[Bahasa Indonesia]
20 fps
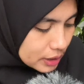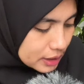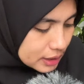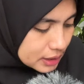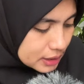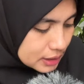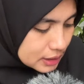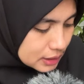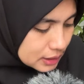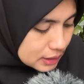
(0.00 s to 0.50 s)

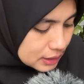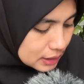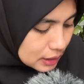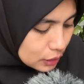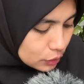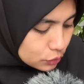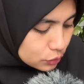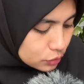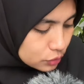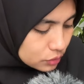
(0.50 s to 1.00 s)
ini
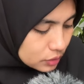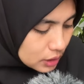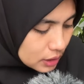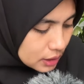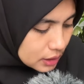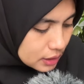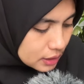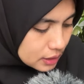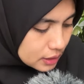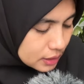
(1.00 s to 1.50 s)
aku suka
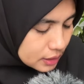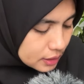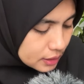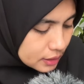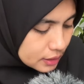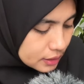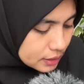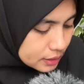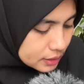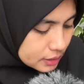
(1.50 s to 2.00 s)

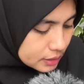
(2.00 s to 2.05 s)
karena